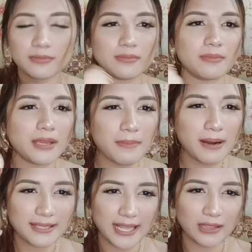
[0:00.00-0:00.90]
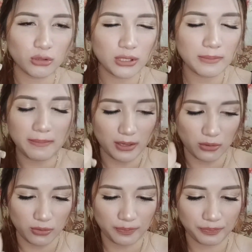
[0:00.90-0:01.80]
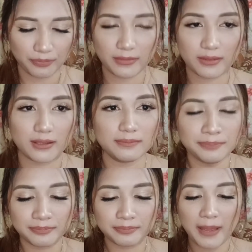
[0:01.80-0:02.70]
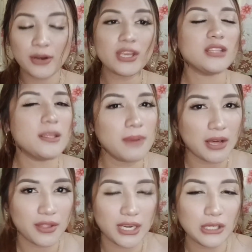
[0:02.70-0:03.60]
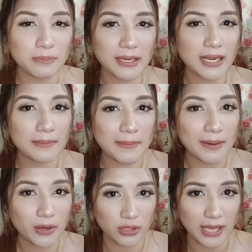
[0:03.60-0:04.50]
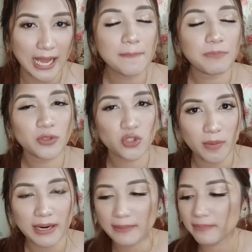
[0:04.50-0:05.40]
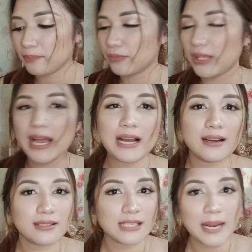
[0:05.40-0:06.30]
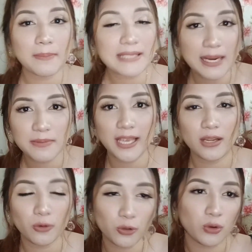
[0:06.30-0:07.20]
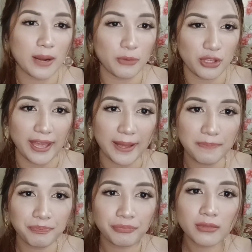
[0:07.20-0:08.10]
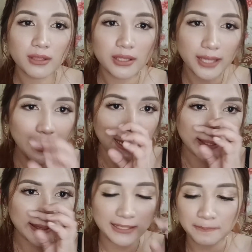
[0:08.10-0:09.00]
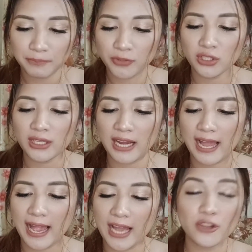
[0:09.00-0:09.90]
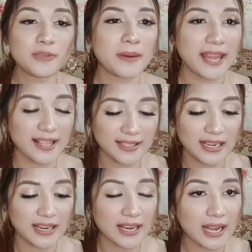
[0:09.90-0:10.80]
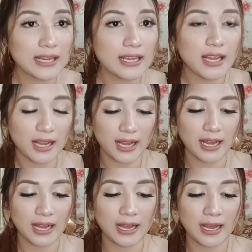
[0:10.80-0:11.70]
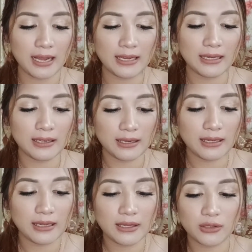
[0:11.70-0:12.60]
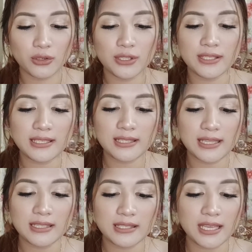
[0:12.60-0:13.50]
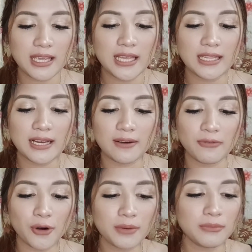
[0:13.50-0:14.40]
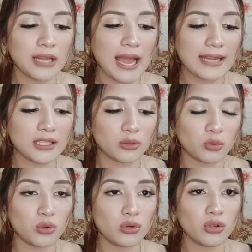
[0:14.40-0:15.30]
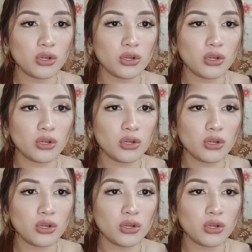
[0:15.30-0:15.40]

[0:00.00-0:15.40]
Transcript: May ibang scent to na mabango. Pero hindi bothering yung pagka mabango niya. Sobrang ang sarap, masarap sa ilong yung amoy niya. And, yun na nga, halos pareha sila ng uh, consistency ng formula nitong